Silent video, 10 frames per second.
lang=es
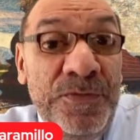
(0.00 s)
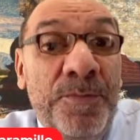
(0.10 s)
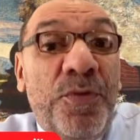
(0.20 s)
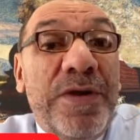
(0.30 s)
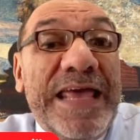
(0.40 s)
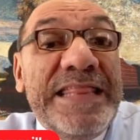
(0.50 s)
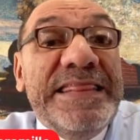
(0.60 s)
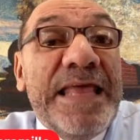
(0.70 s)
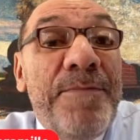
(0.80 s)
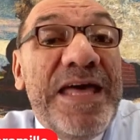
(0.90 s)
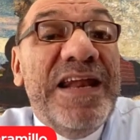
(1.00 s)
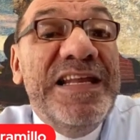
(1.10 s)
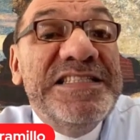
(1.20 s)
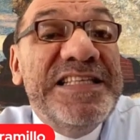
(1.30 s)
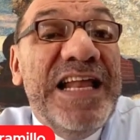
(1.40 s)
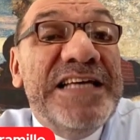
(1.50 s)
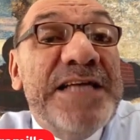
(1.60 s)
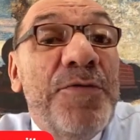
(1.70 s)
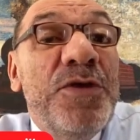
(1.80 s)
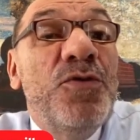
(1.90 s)
porque en temerle está la
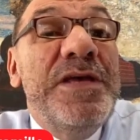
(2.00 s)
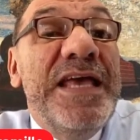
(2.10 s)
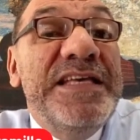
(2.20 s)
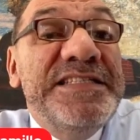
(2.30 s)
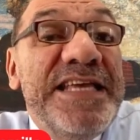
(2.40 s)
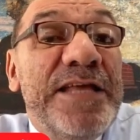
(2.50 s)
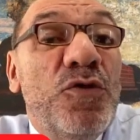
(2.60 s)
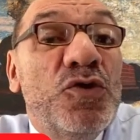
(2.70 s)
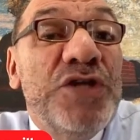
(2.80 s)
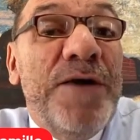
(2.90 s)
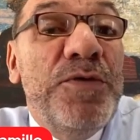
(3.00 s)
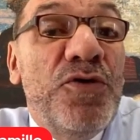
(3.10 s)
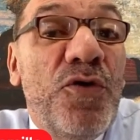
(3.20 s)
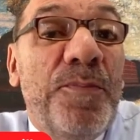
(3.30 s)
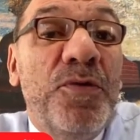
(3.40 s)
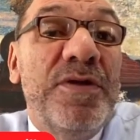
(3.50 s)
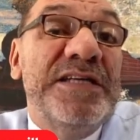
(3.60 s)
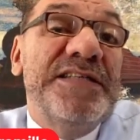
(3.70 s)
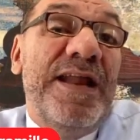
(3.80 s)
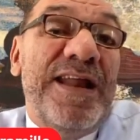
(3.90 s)
sabiduría y siendo sabio no
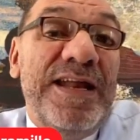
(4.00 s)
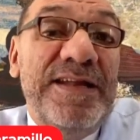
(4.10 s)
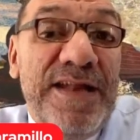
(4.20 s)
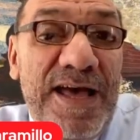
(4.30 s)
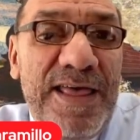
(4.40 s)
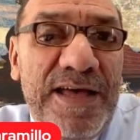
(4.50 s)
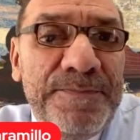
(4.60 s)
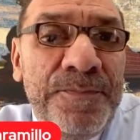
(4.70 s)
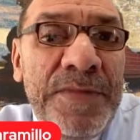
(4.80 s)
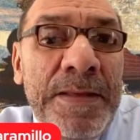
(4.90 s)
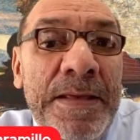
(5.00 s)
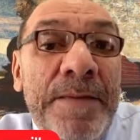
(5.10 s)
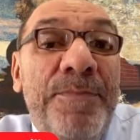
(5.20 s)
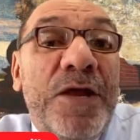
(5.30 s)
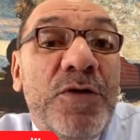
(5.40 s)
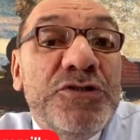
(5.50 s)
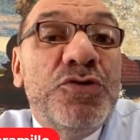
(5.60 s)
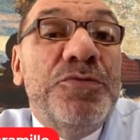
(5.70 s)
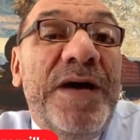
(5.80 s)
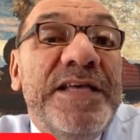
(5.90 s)
podrás errar en nada. Pero
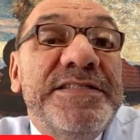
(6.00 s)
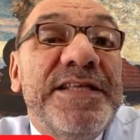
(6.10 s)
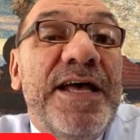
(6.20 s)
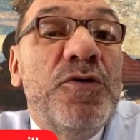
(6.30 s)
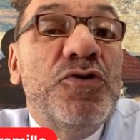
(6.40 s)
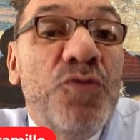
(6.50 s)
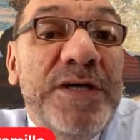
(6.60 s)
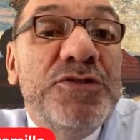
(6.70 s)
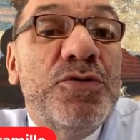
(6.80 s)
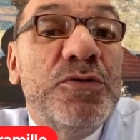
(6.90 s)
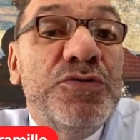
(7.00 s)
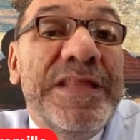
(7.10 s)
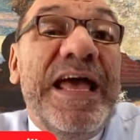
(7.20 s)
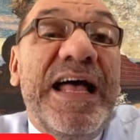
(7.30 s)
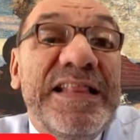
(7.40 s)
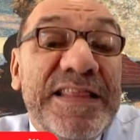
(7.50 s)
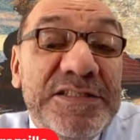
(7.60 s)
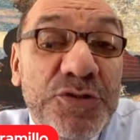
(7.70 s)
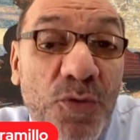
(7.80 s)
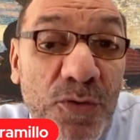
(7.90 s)
estos magistrados nuestros de
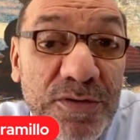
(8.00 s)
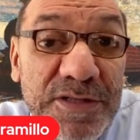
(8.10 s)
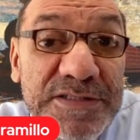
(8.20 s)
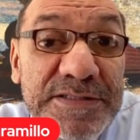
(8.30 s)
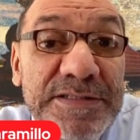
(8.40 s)
altas cortes